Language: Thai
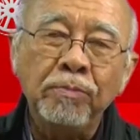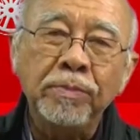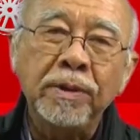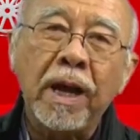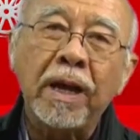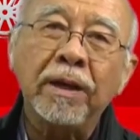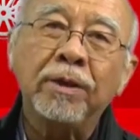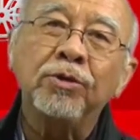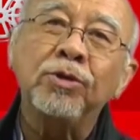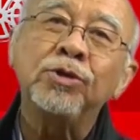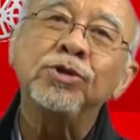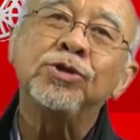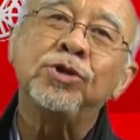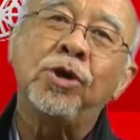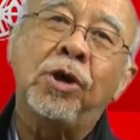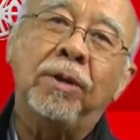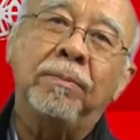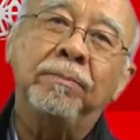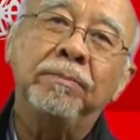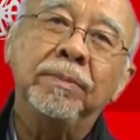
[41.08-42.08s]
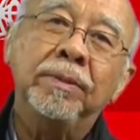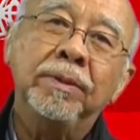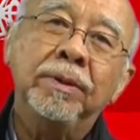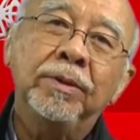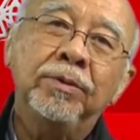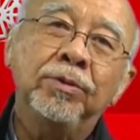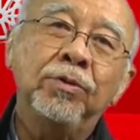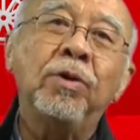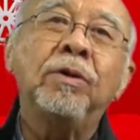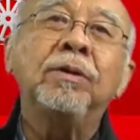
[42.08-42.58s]
ชมการทดสอบ
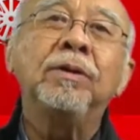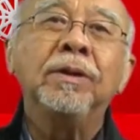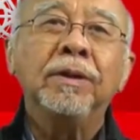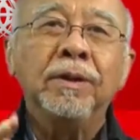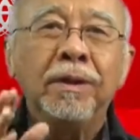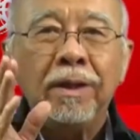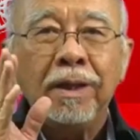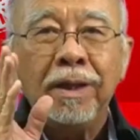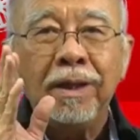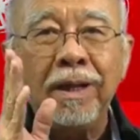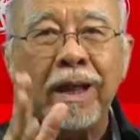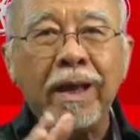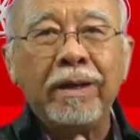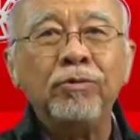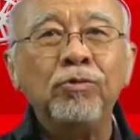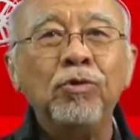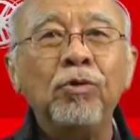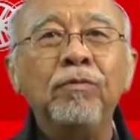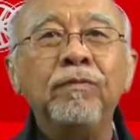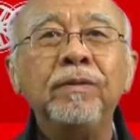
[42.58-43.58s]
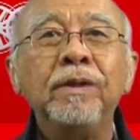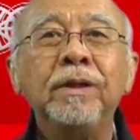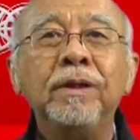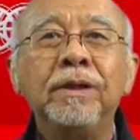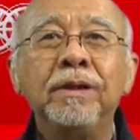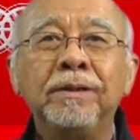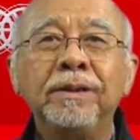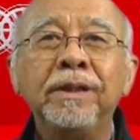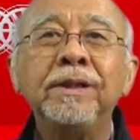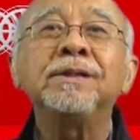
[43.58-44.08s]
รถ Land
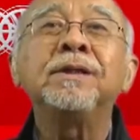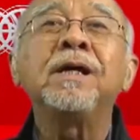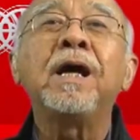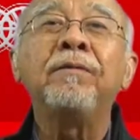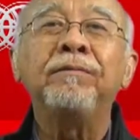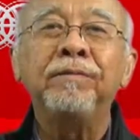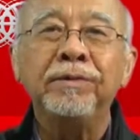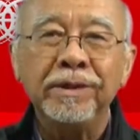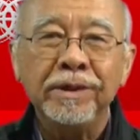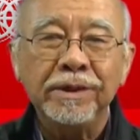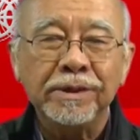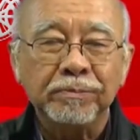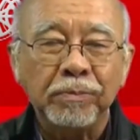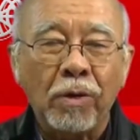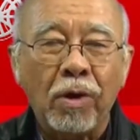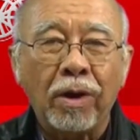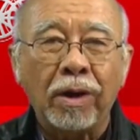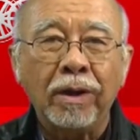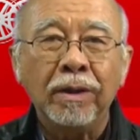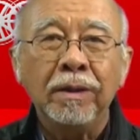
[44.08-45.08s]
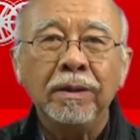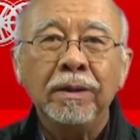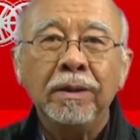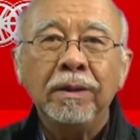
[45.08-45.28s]
Rover Discovery Sport